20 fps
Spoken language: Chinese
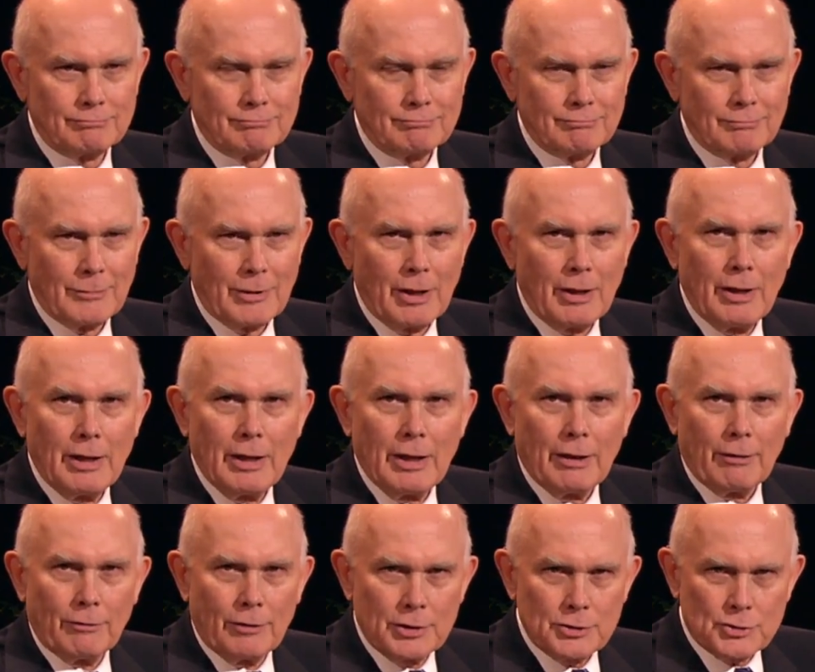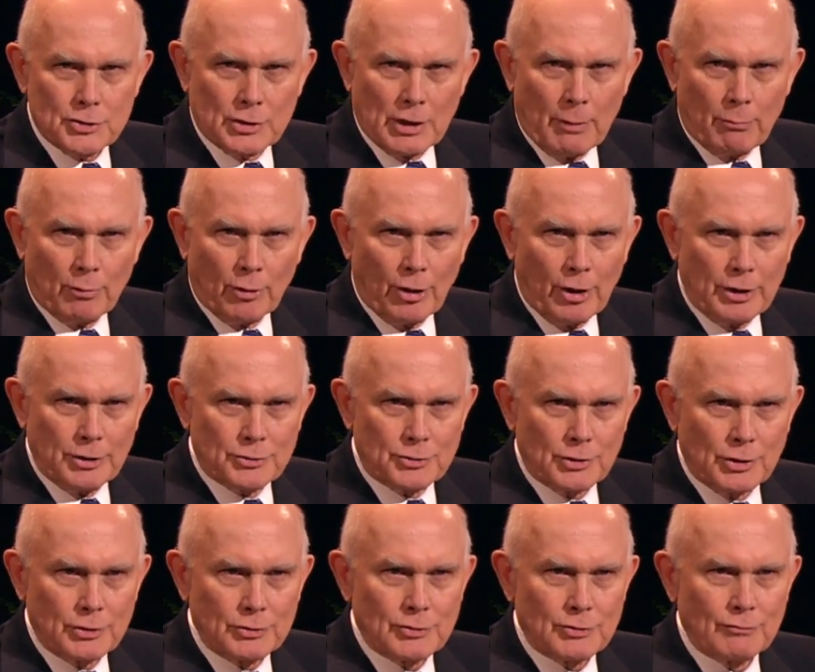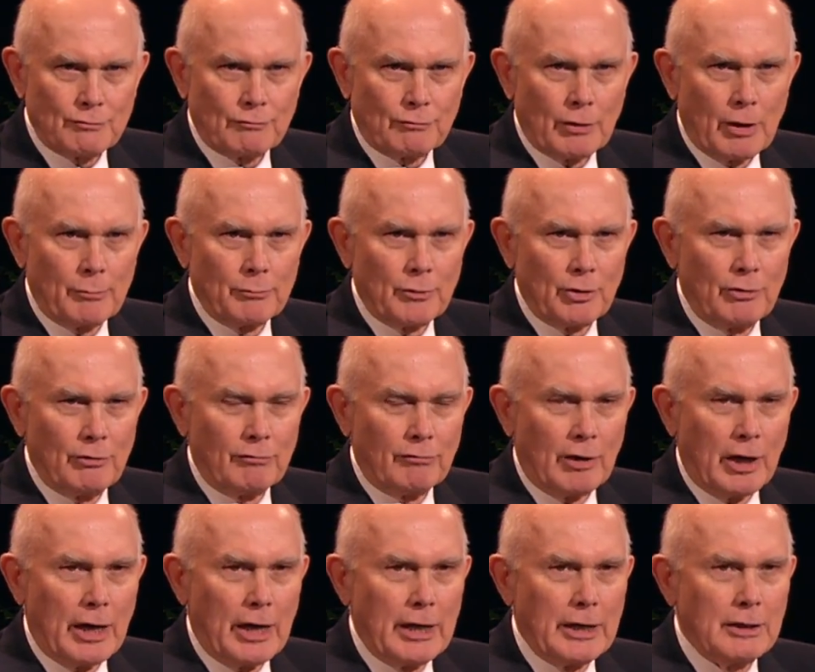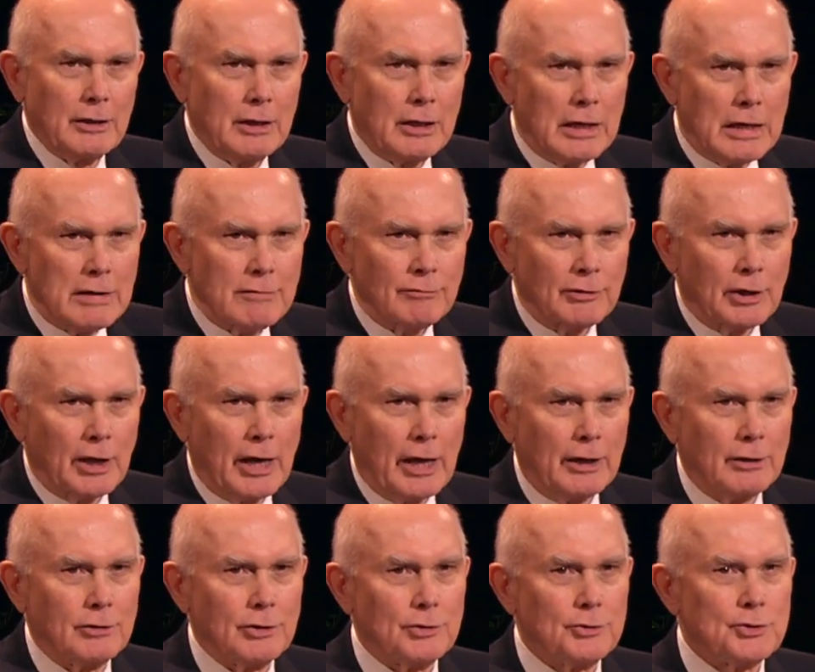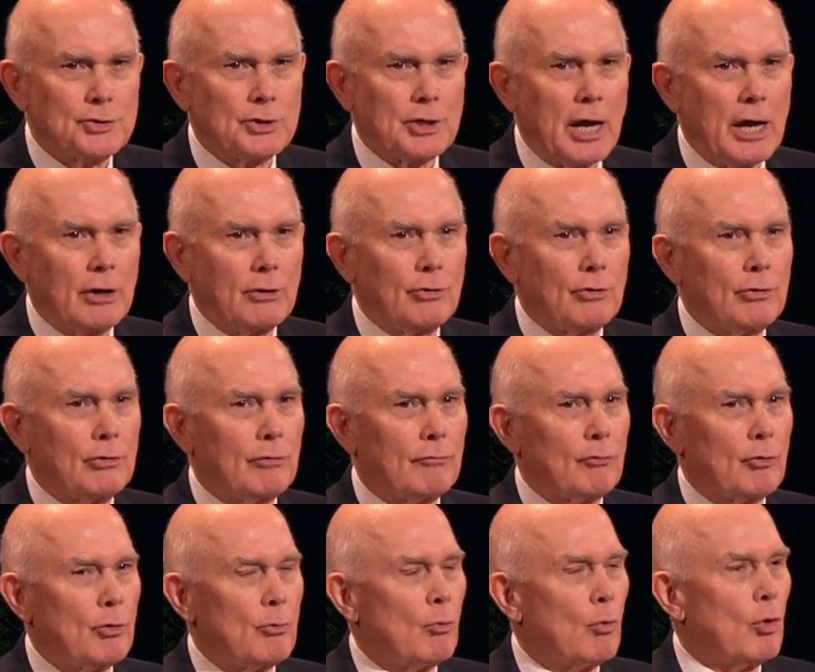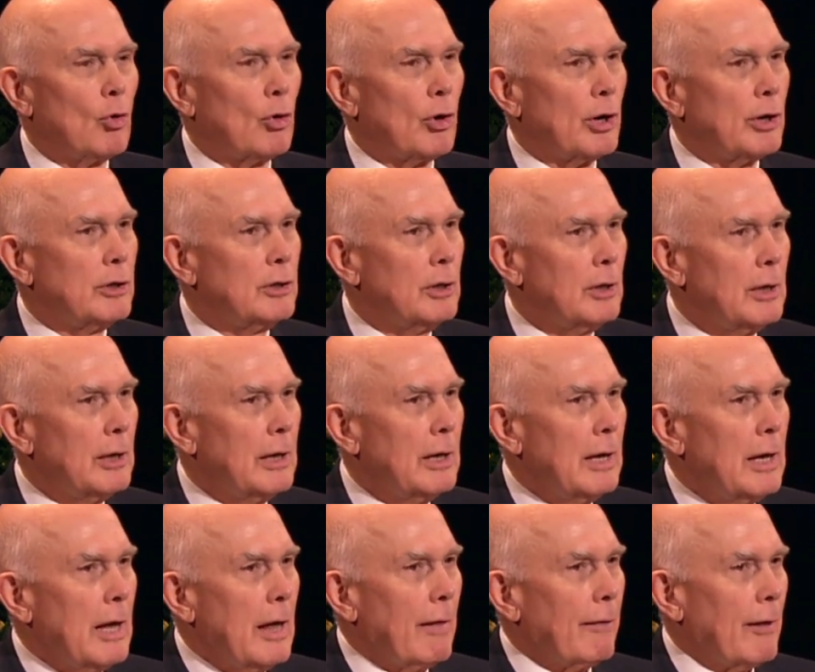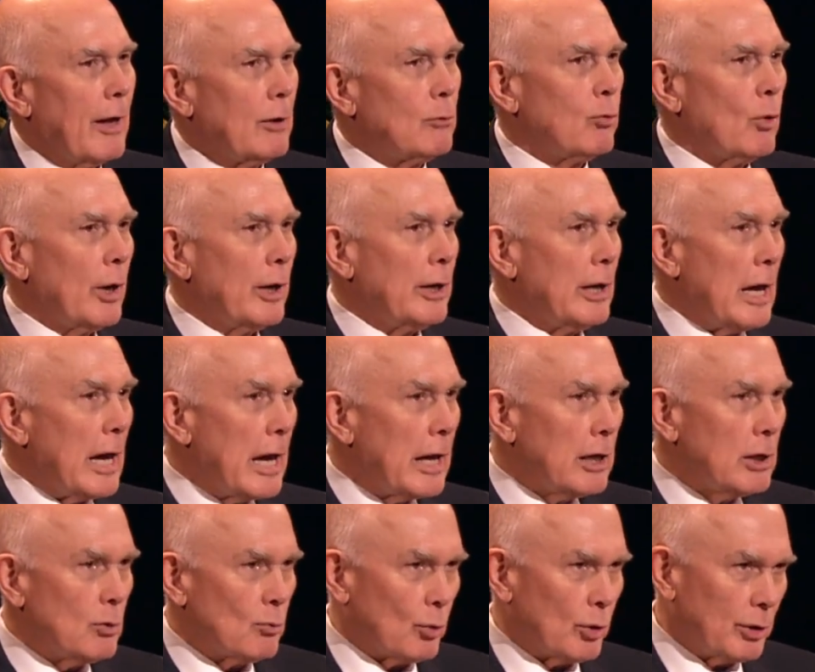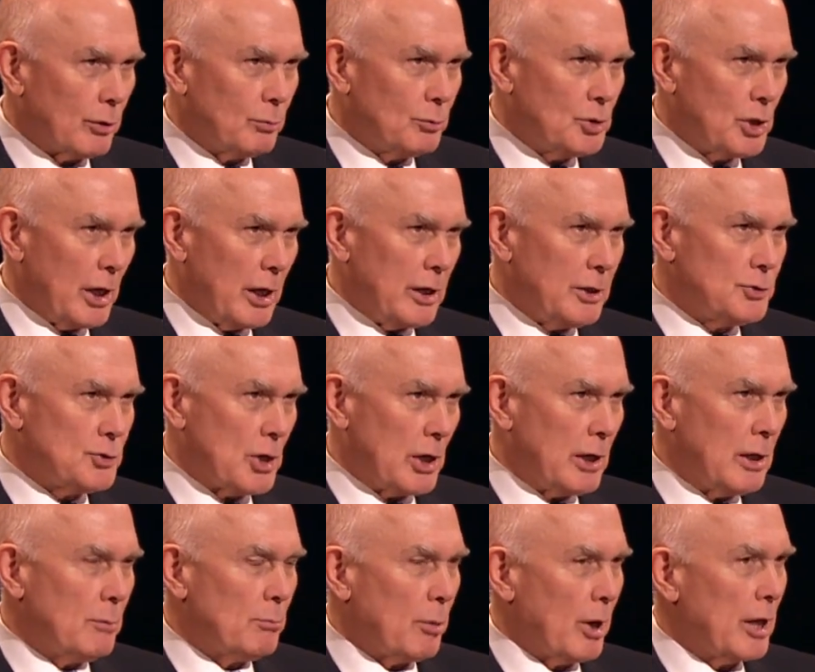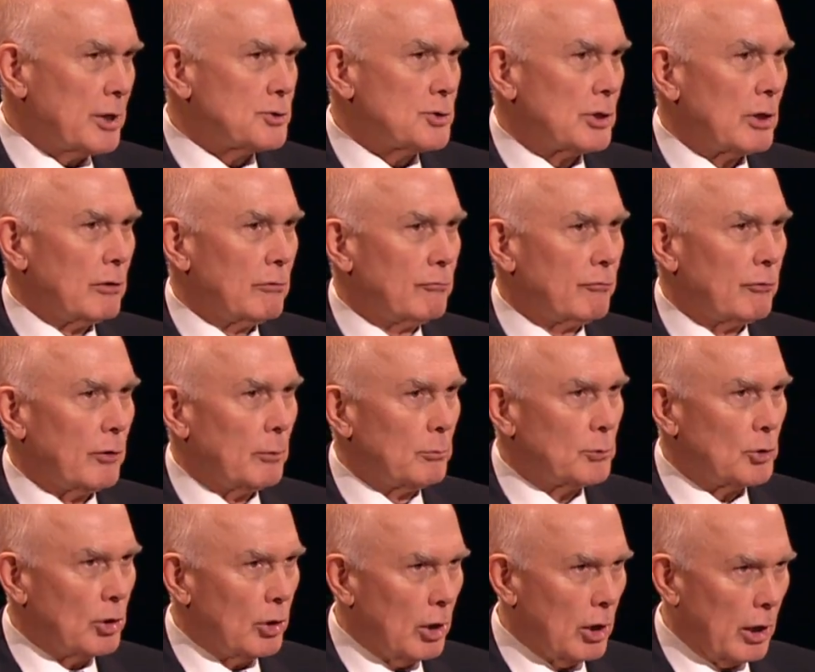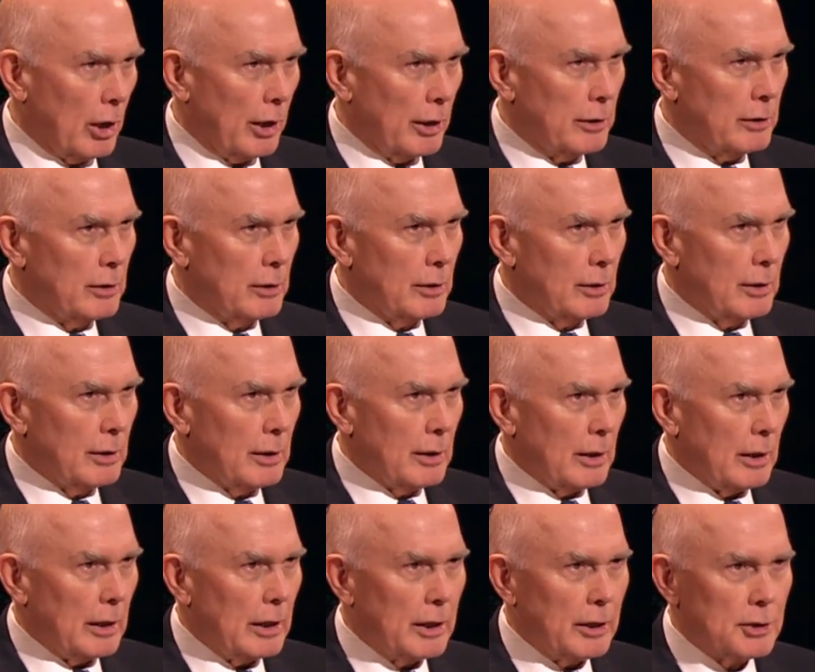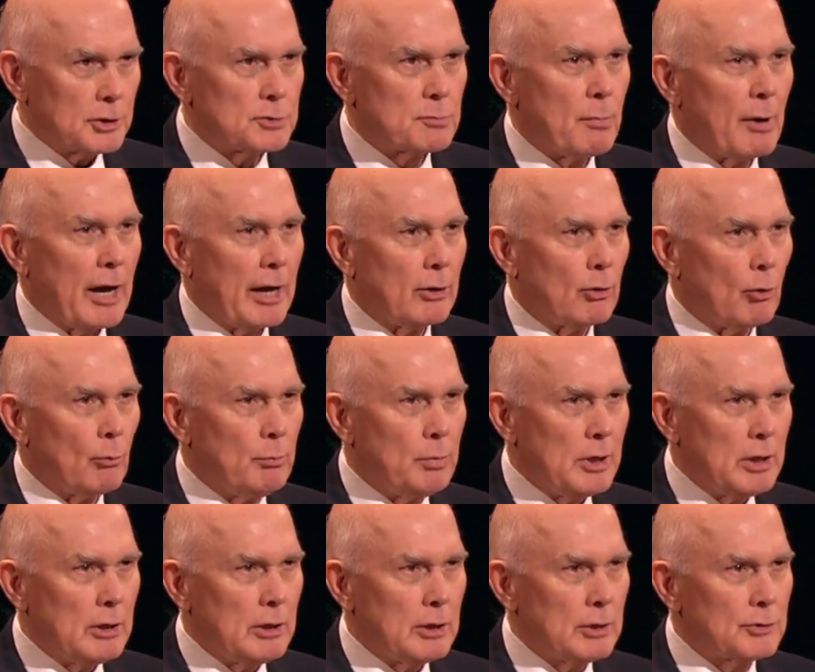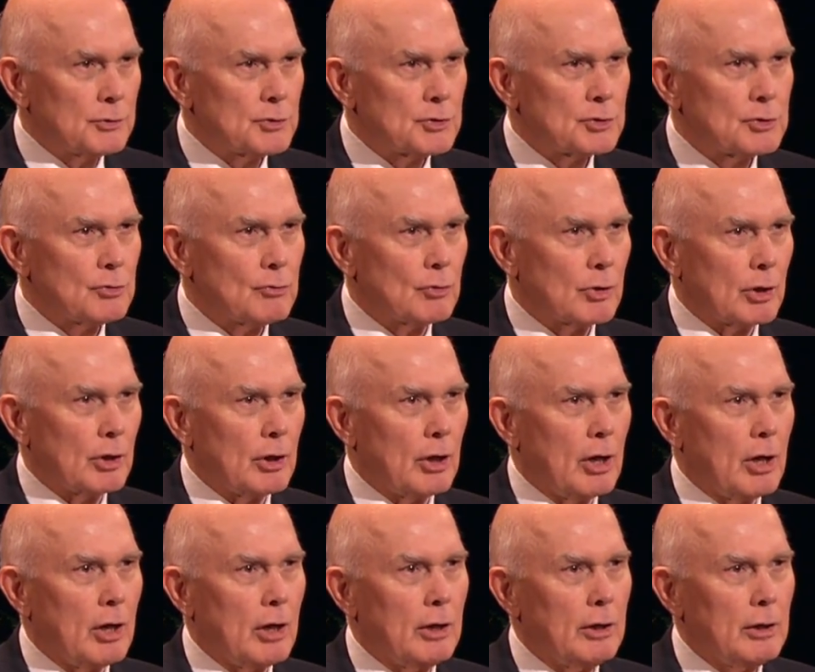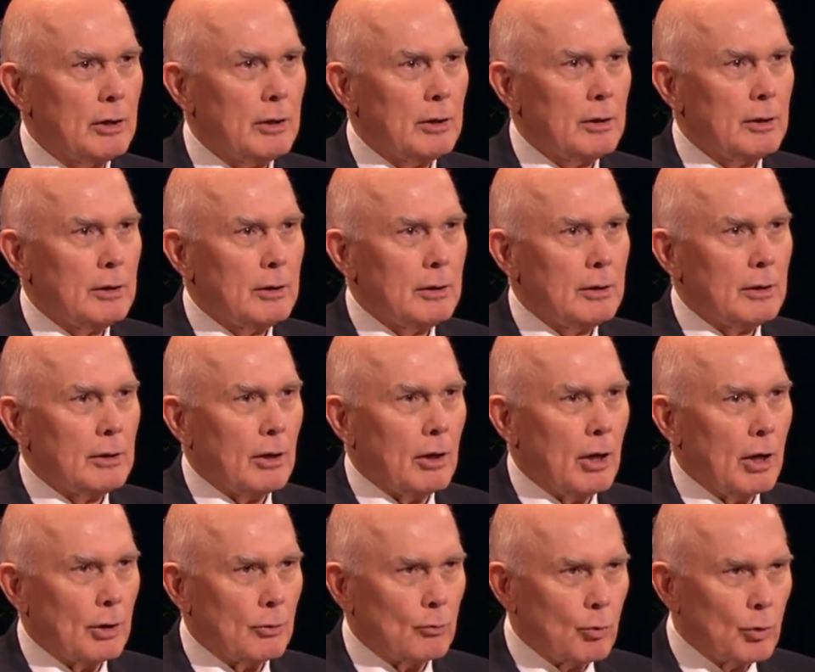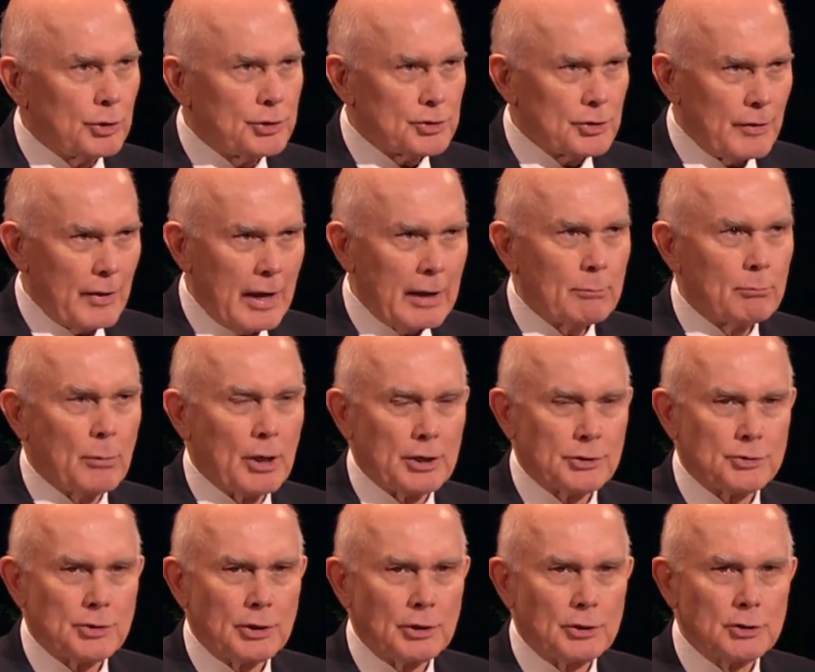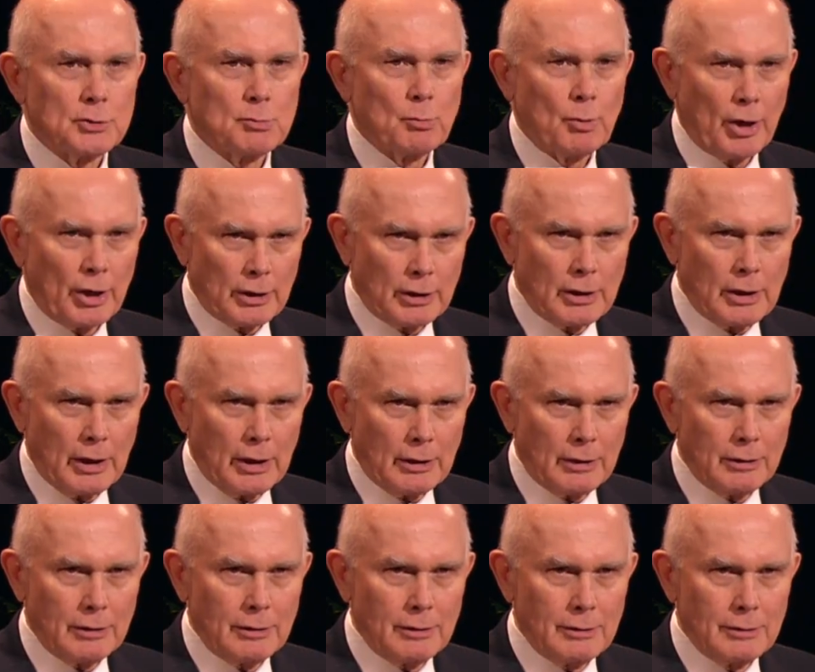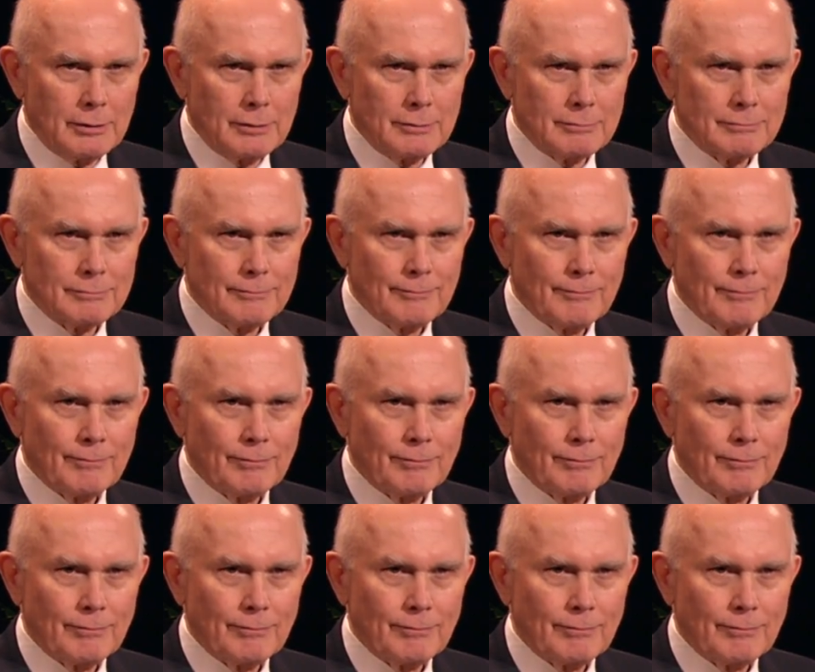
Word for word: 就是这个概念导致我们想使自己高过周遭的人。使我们偏离神圣公平的酬赏标准，也就是当任何人从神那里获得任何祝福时，那是由于我们服从了那祝福所根据的律